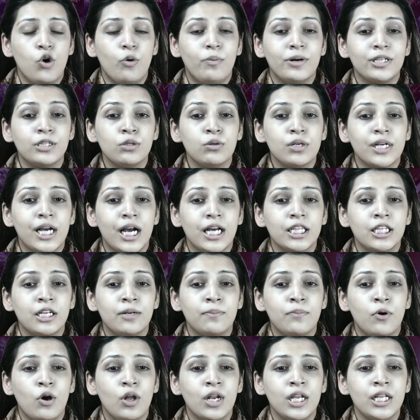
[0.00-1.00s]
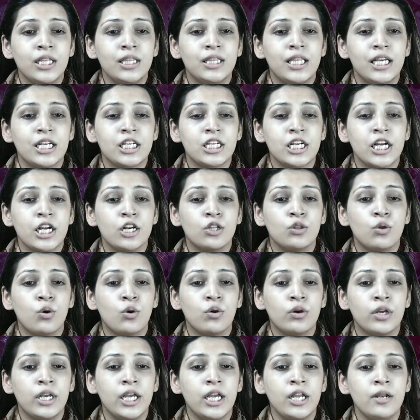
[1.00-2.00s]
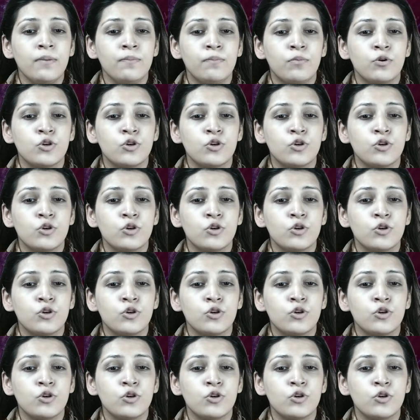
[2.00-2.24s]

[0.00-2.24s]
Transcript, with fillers: ওবায়দুল কাদের বলেন দেশের দক্ষিণ